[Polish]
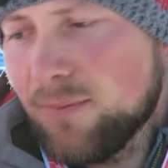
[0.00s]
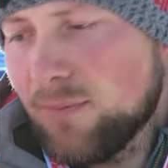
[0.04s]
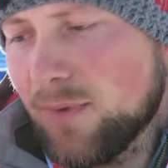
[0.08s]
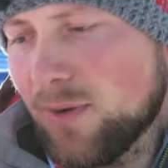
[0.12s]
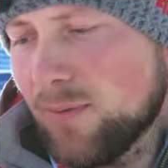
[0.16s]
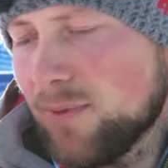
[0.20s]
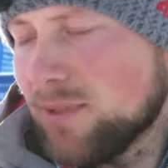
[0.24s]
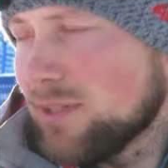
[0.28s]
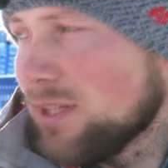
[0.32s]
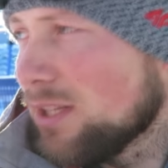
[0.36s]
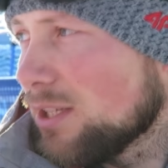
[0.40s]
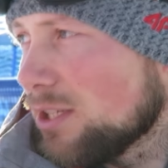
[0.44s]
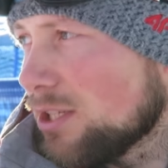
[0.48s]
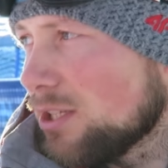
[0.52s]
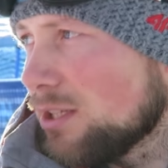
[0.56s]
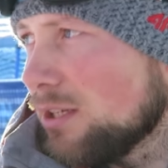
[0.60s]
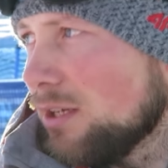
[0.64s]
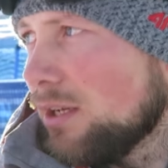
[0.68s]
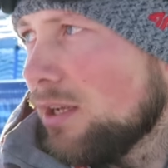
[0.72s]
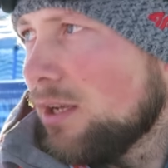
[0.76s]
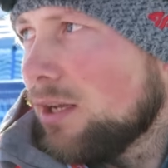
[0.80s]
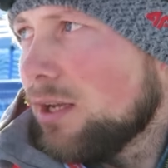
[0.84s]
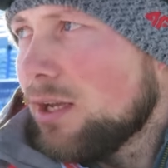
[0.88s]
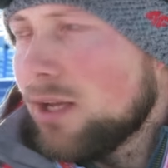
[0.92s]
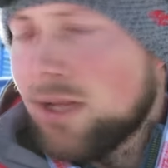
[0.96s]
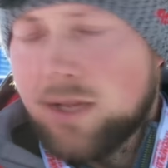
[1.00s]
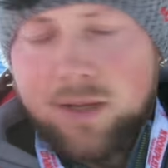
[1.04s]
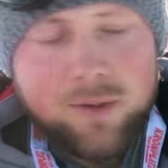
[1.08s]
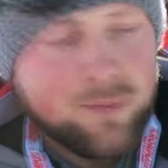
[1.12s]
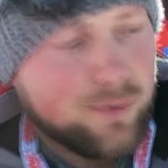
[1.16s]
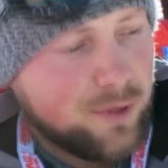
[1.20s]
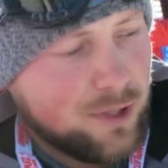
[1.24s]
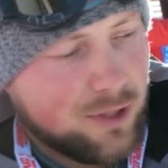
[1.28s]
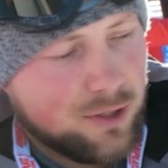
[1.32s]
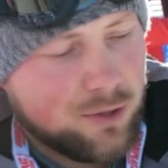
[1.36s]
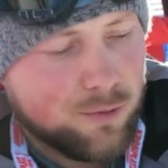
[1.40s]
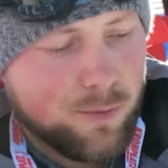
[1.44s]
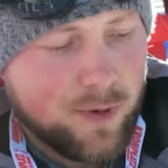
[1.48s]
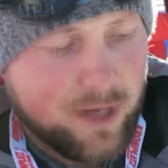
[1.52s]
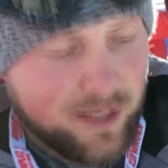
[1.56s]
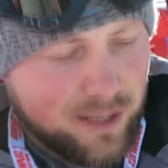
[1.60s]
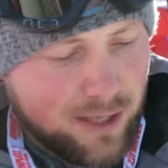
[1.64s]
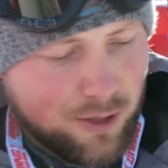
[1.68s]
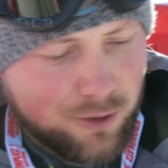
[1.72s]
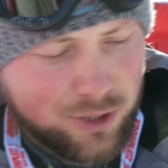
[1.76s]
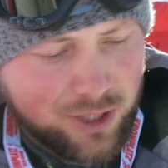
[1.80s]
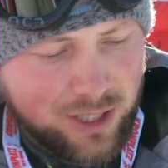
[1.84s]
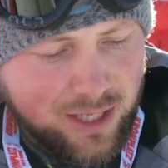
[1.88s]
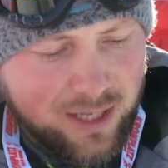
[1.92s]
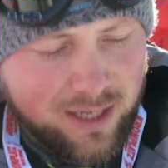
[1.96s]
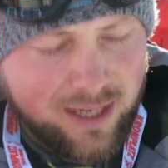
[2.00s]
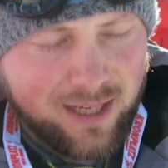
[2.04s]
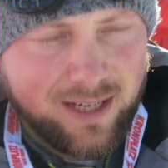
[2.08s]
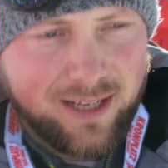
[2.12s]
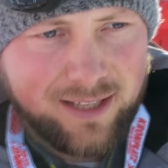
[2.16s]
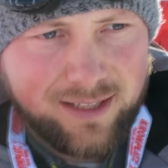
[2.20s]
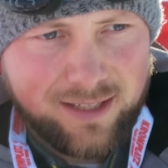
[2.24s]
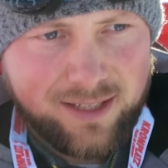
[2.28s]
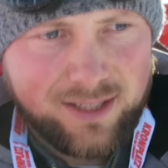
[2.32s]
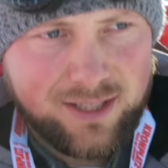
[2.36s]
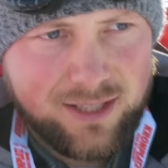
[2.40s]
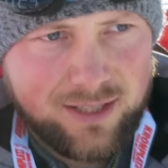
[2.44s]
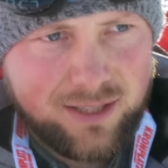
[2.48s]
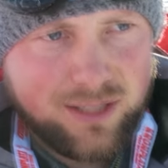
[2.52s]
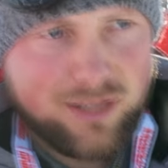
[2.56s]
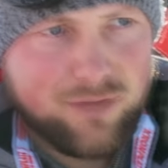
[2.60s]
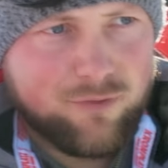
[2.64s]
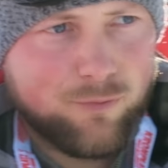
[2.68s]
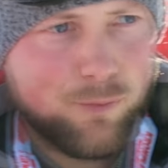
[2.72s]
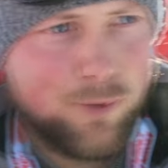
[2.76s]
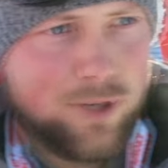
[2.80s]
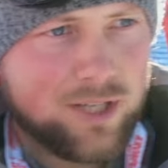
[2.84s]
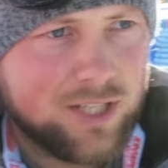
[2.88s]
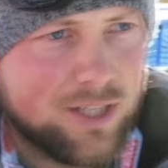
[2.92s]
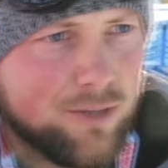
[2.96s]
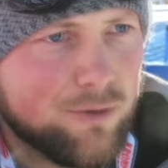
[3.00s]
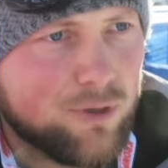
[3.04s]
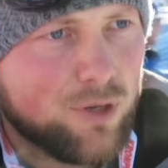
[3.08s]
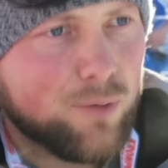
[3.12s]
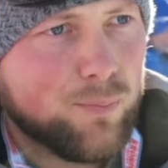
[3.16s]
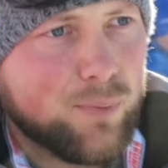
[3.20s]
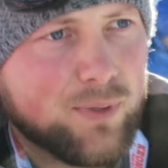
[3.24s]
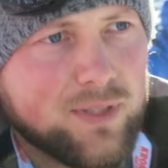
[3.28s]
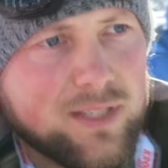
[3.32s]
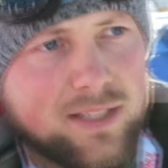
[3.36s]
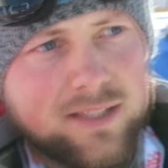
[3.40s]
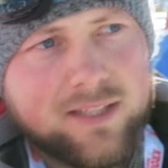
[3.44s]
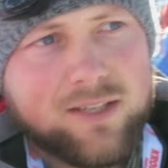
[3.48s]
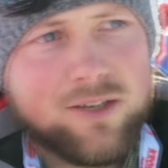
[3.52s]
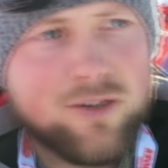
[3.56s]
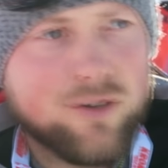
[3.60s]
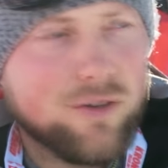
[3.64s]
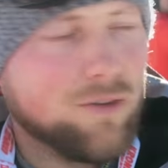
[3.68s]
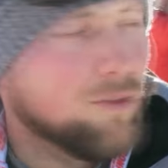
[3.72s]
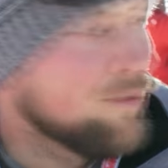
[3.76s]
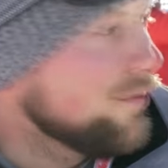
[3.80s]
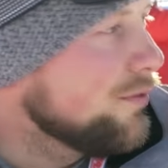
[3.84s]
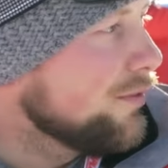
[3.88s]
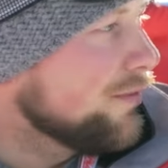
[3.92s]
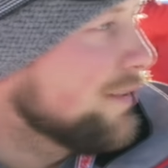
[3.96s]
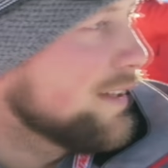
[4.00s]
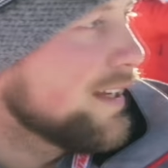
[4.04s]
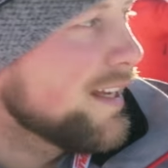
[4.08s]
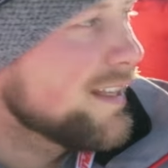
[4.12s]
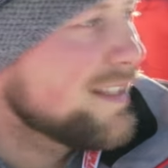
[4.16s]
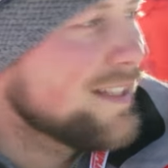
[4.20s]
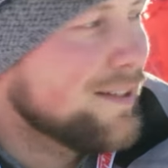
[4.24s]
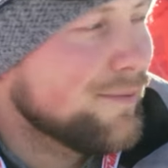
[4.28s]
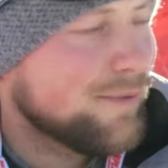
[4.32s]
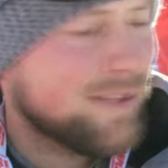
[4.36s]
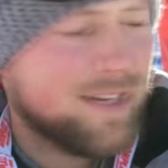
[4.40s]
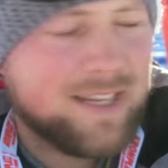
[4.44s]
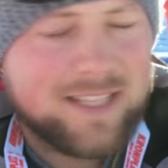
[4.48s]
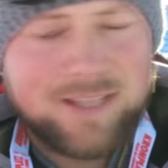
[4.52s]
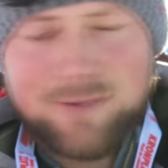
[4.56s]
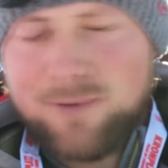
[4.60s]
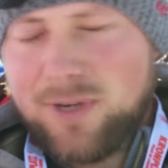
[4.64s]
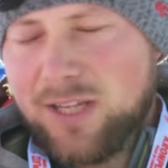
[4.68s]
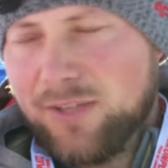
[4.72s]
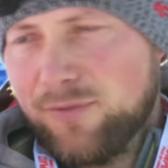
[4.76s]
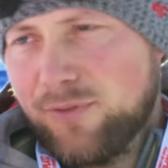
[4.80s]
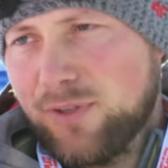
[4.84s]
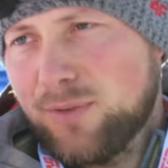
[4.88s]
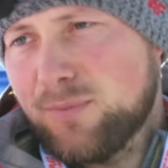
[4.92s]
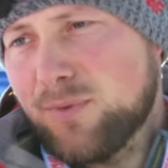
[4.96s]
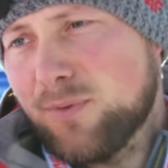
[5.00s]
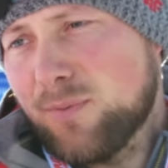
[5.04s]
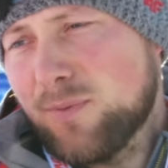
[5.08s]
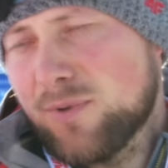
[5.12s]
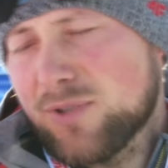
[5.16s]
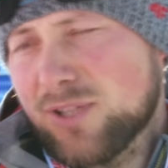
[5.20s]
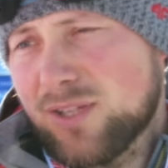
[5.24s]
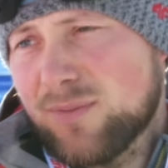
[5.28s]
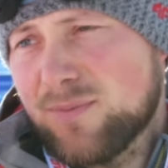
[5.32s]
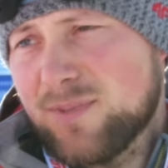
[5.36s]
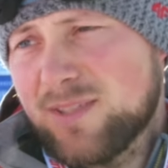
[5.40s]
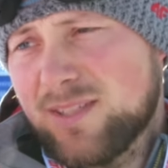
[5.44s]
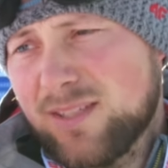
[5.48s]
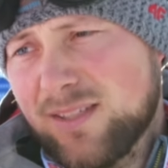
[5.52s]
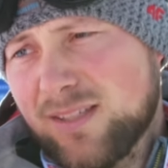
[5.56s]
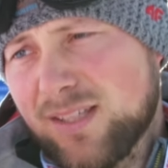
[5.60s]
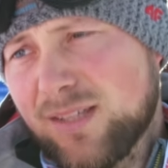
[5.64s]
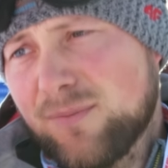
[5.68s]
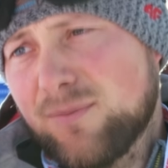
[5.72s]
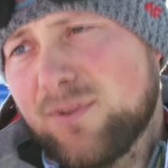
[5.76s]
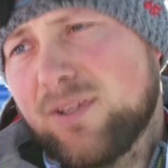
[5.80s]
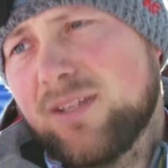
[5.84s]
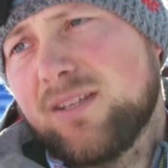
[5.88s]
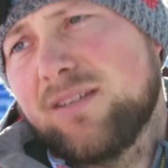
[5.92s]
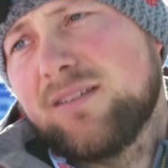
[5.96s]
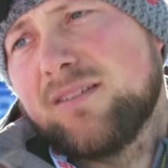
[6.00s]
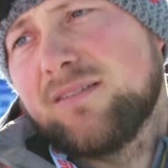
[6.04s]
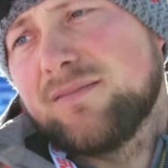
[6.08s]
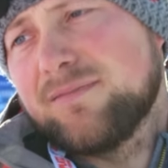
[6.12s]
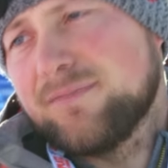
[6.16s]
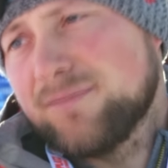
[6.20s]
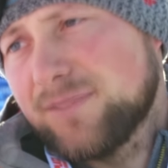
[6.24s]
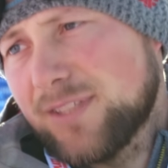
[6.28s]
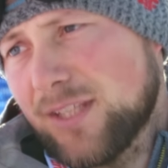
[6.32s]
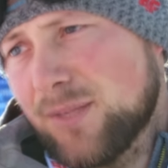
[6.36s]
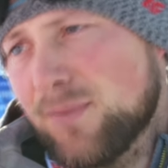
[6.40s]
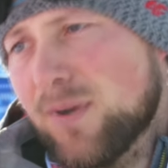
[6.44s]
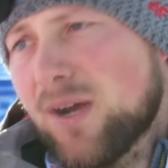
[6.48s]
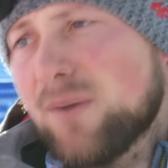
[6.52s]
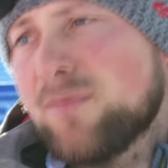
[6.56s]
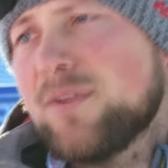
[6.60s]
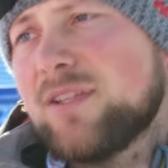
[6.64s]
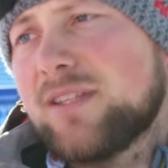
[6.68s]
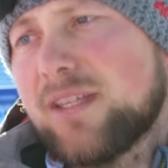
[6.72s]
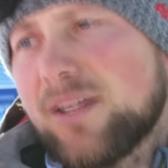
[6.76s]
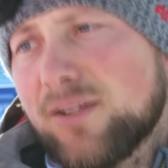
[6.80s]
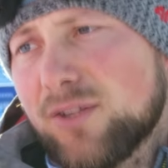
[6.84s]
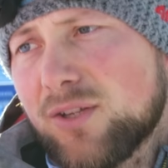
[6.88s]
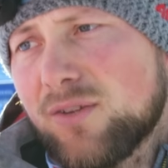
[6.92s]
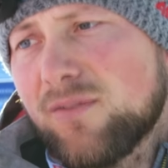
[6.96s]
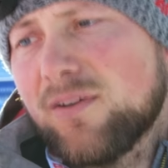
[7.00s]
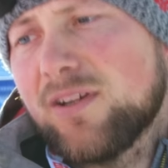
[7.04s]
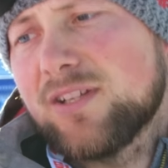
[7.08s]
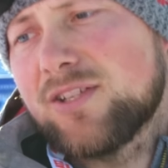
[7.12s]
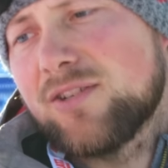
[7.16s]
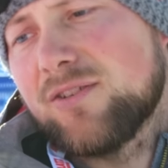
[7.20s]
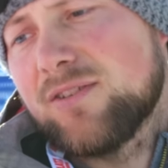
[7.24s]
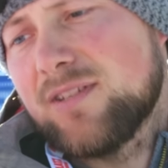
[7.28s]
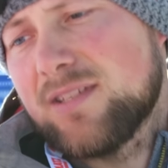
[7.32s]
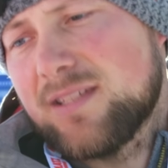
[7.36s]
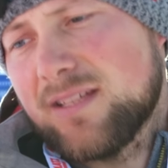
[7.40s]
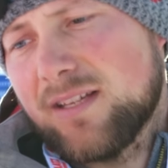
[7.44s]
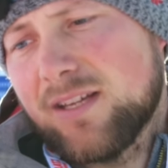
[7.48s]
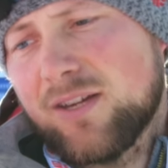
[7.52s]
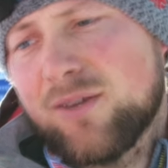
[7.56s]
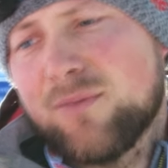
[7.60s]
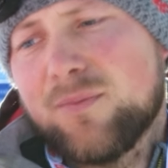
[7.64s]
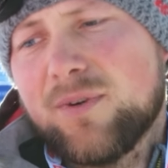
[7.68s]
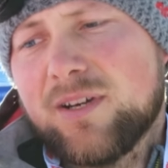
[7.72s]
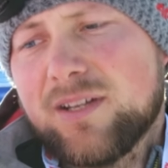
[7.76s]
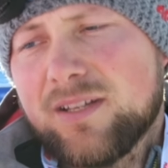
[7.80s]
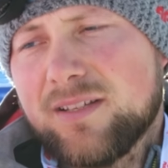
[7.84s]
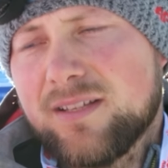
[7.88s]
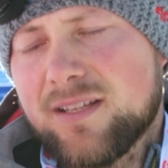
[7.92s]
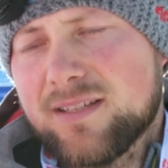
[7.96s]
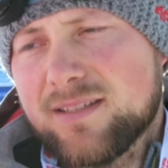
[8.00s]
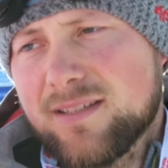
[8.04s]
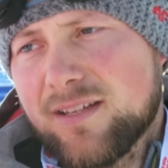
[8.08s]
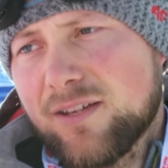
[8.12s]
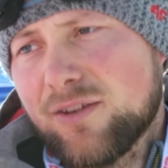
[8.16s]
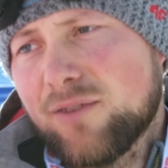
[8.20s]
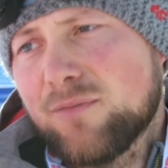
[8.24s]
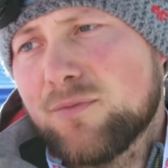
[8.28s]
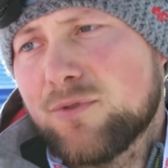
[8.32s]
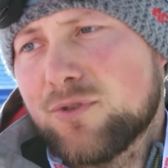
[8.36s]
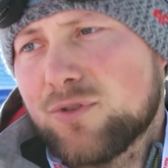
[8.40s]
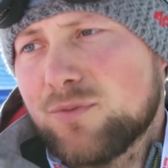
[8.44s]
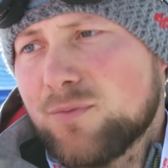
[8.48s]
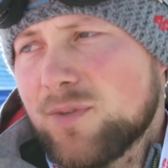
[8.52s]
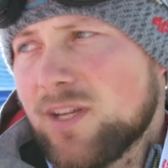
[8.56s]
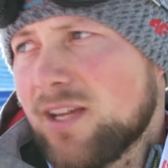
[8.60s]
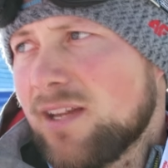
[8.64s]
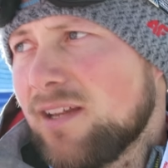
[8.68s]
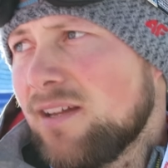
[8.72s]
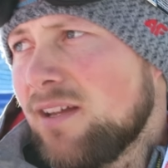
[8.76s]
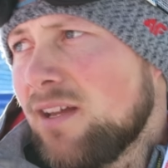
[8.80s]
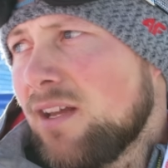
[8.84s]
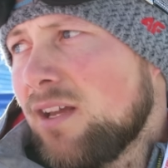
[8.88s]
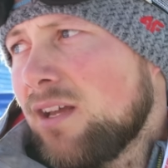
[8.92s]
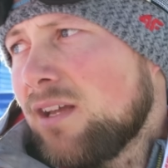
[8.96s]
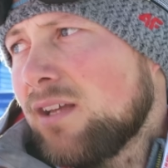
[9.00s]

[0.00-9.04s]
Mamy też Przecież Marina już kilka lat jeździ też w Pucharze Europy, dlatego jest nam teraz łatwiej, bo możemy z innymi teamami trenować. Oni znają Marynę, znają już mnie